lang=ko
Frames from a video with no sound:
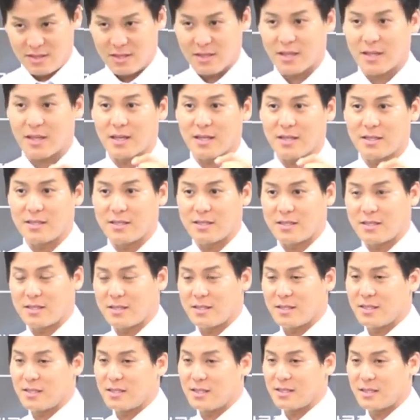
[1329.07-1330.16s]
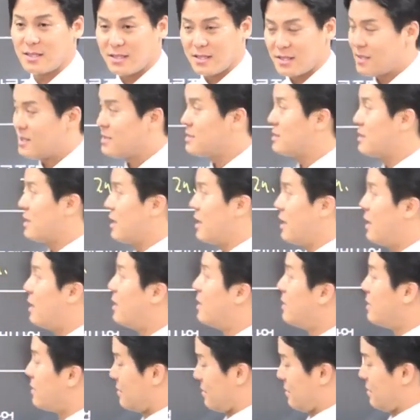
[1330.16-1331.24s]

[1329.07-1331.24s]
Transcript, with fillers: 있겠지. 됐어요?